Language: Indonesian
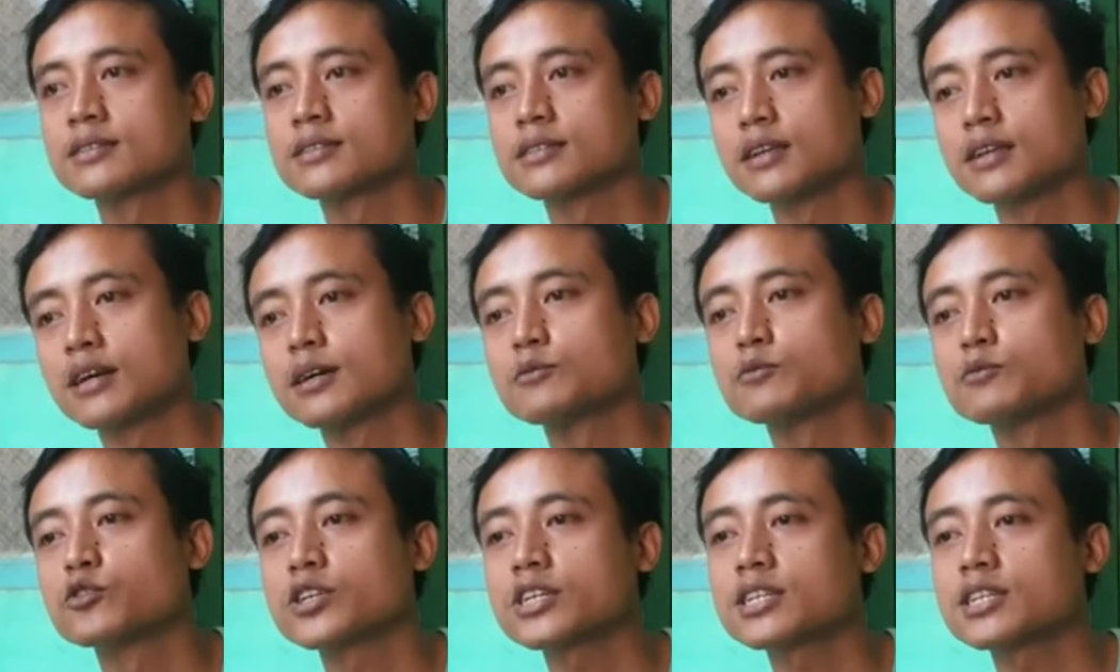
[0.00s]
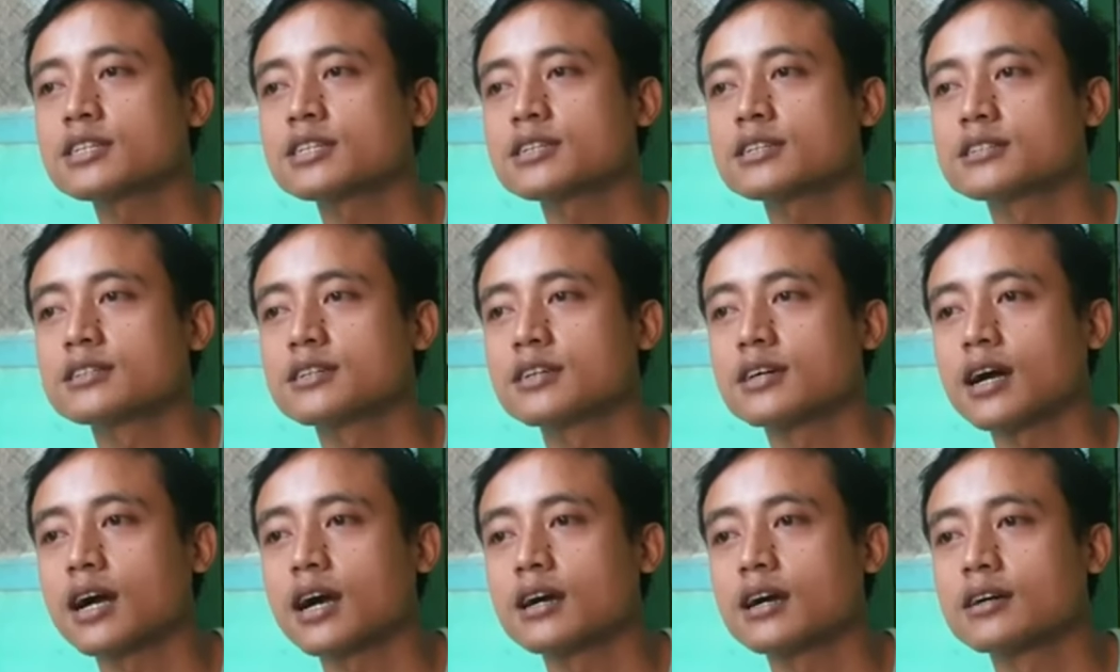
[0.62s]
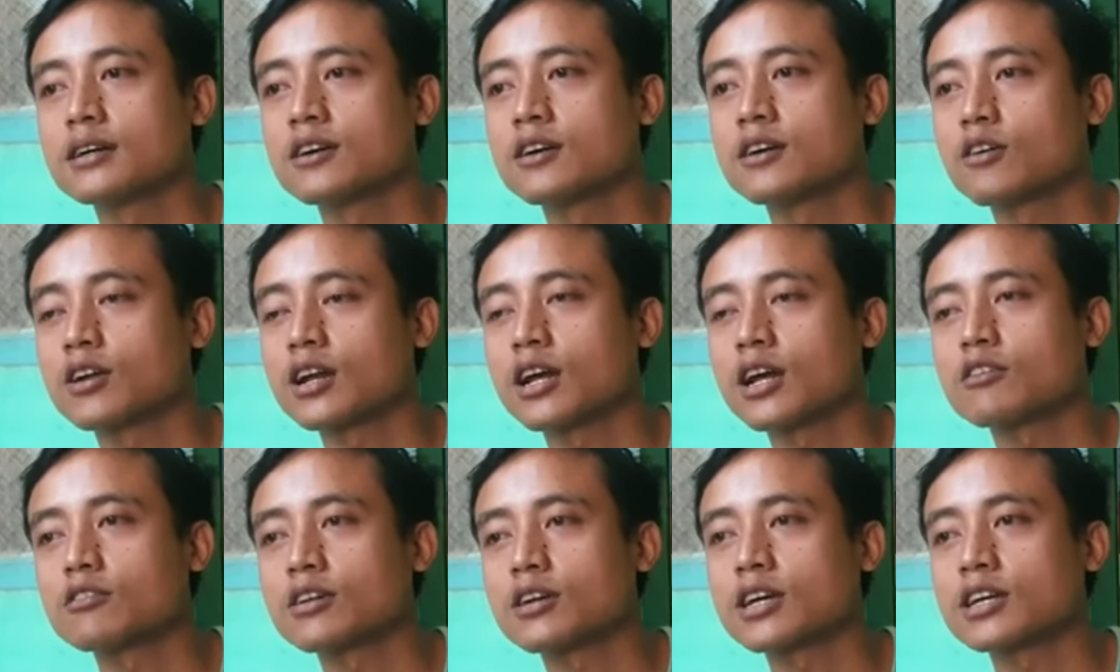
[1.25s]
ya mungkin orang
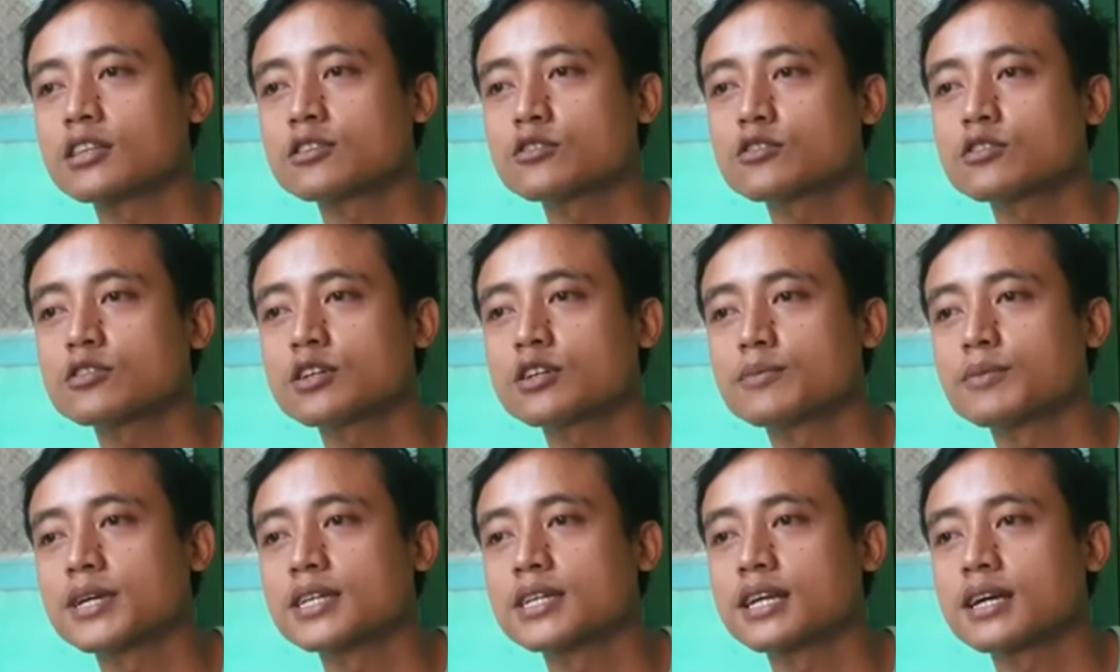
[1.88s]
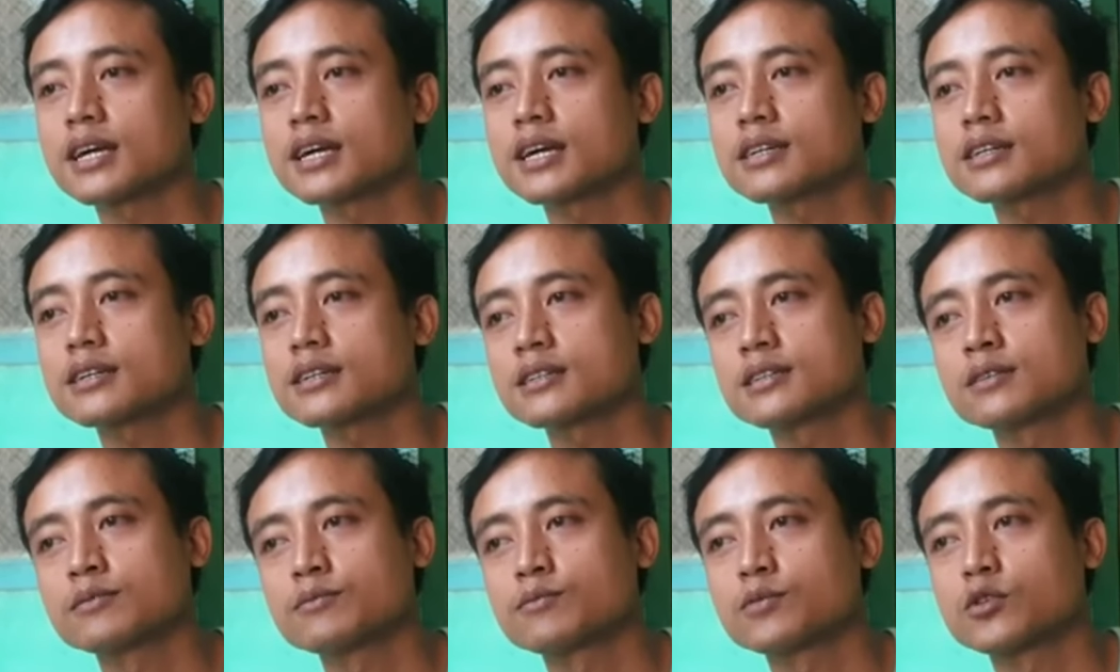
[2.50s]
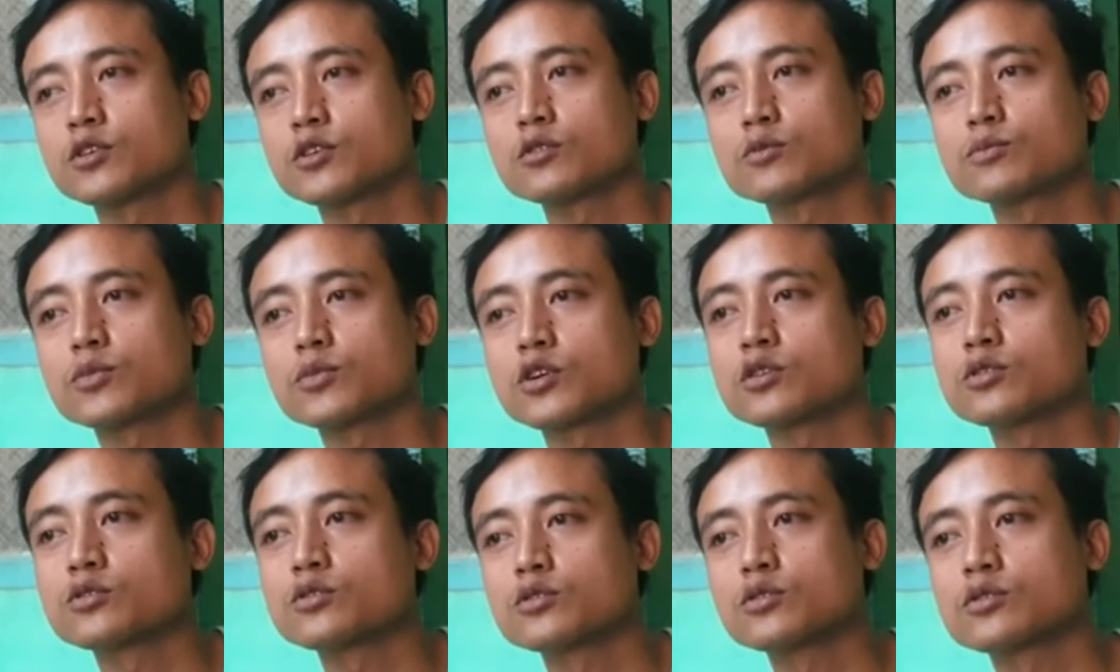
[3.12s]
orang-orang tuh kebanyakan
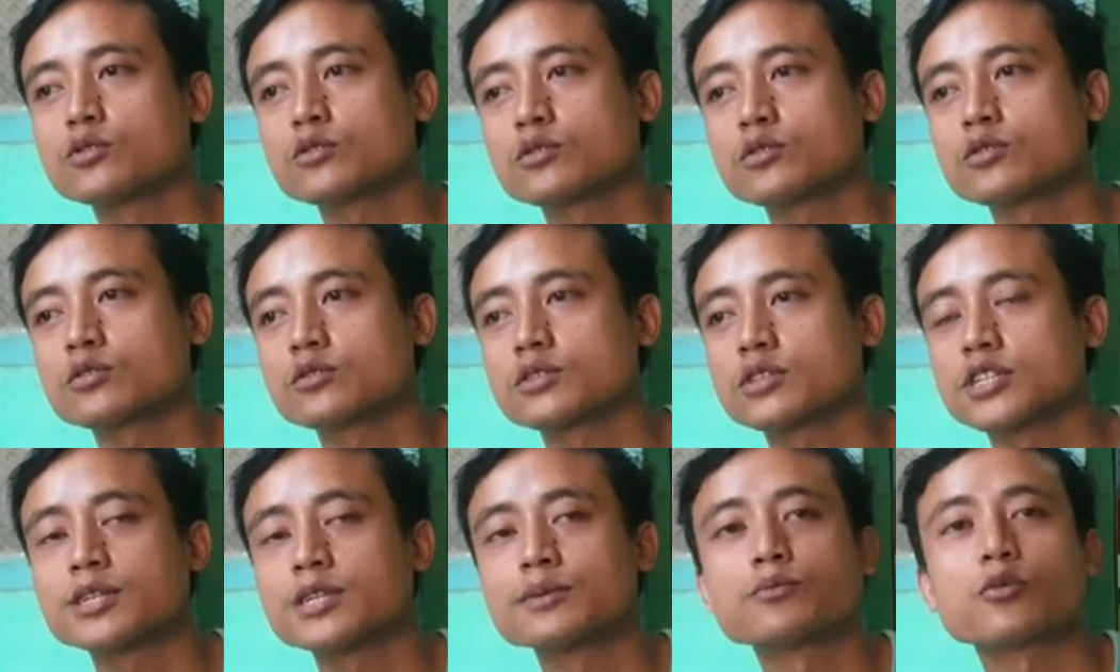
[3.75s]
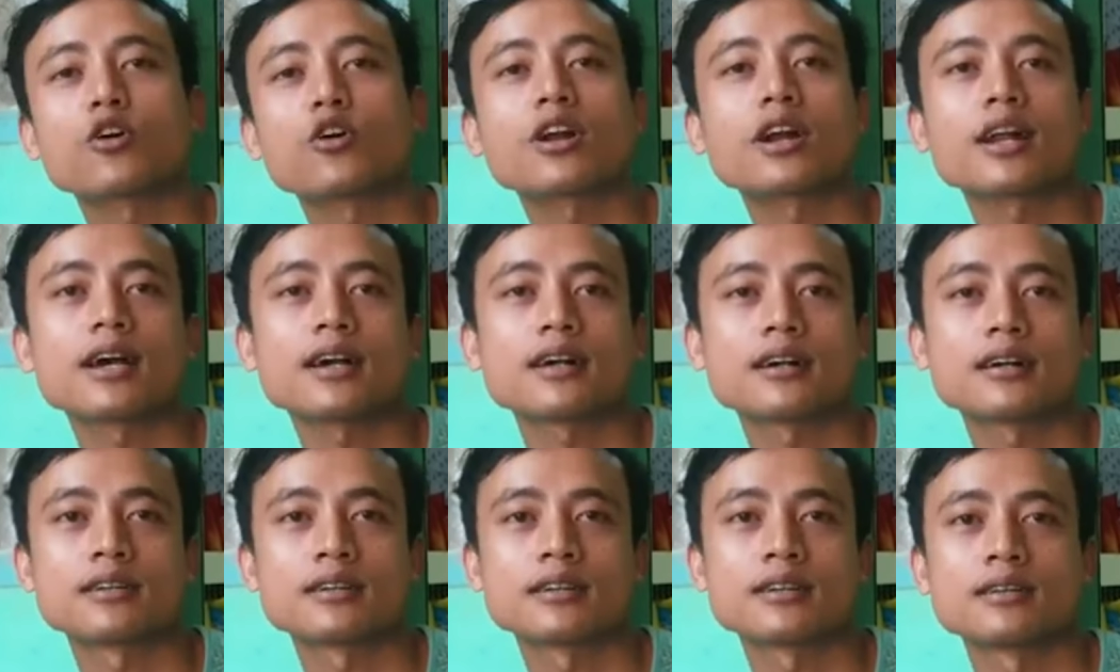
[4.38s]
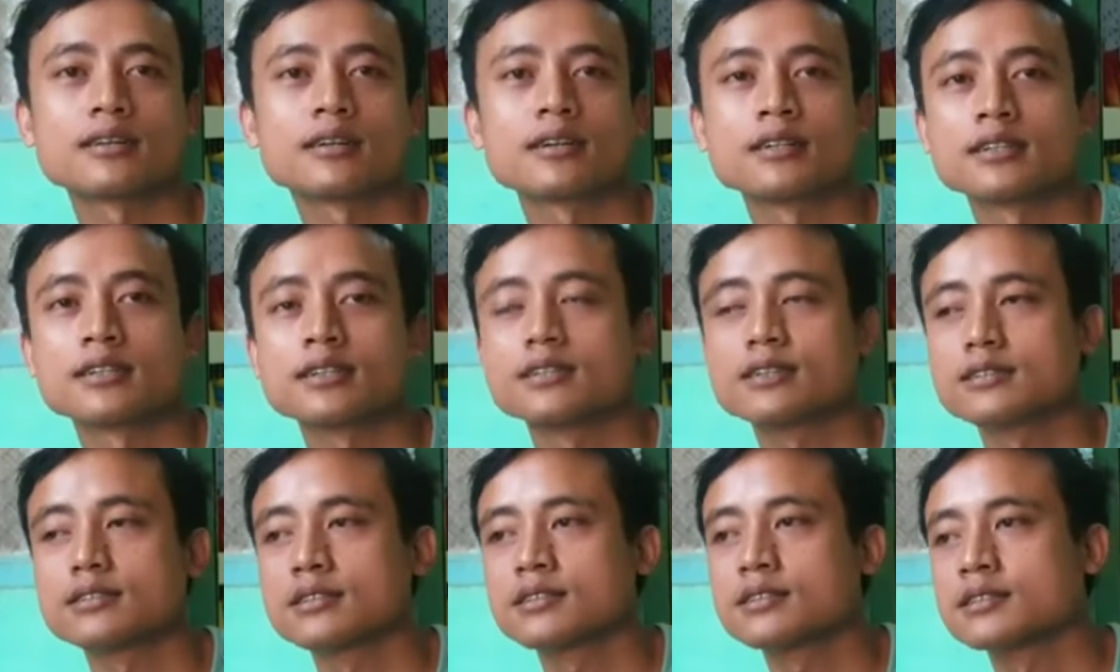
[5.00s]
produk-produk impor lah. Mm
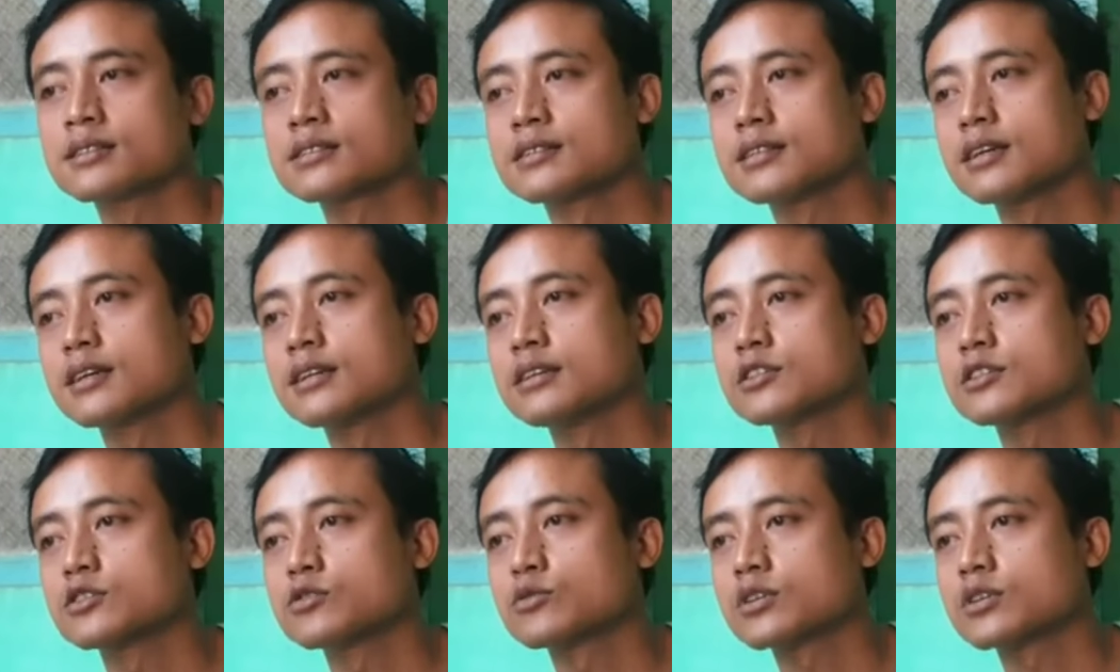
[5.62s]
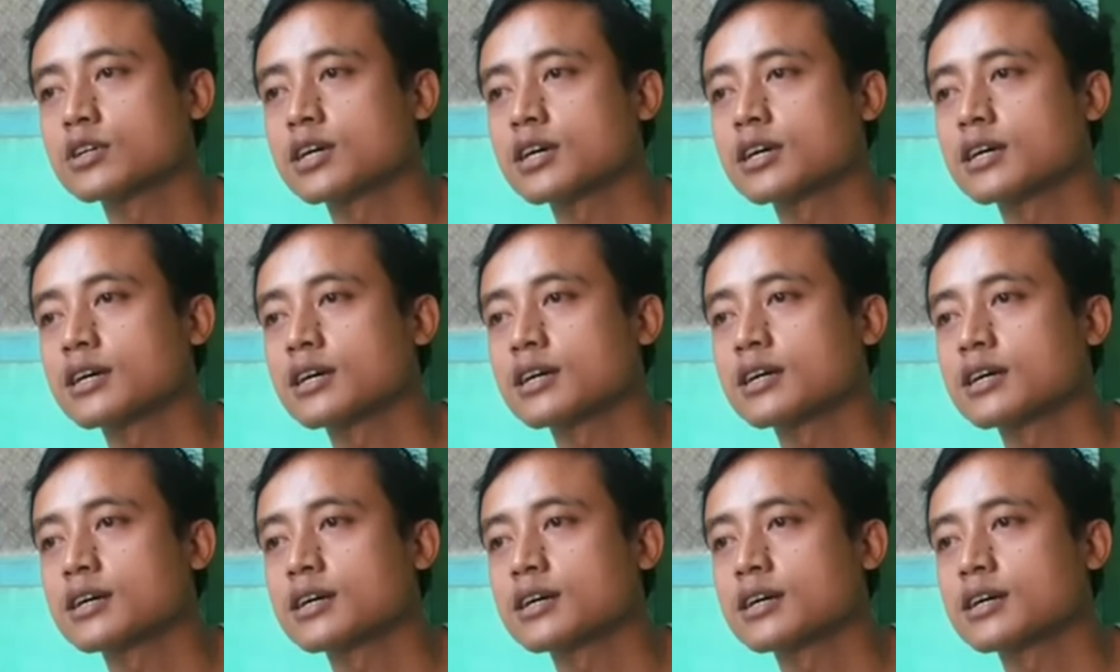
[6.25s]
jadi suka